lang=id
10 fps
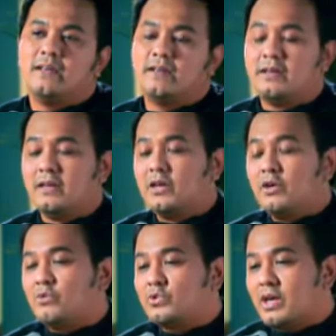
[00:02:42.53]
dan
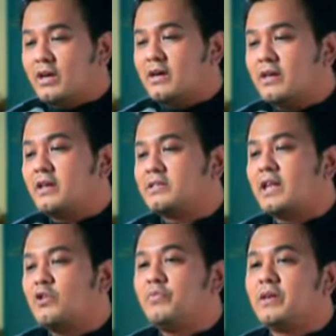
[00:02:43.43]
usahakanlah
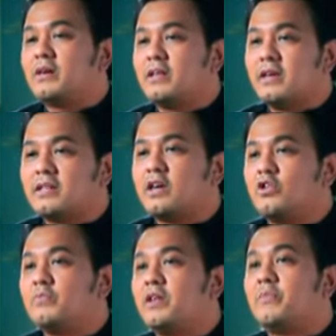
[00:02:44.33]
selalu berkeringat
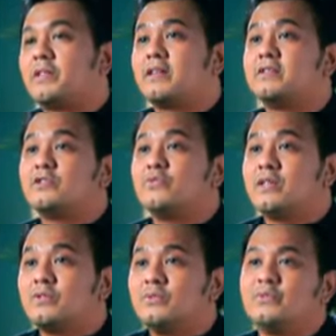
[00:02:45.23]
kalau mendapatkan
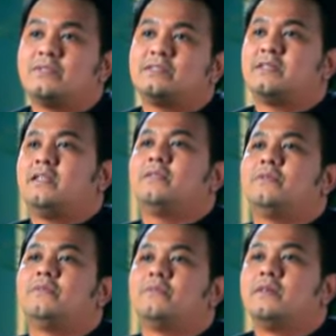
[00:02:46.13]
sesuatu
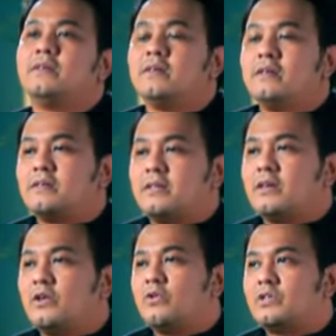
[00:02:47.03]

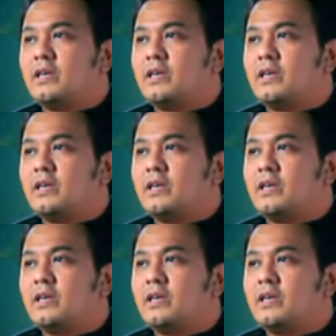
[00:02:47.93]
jadi kalau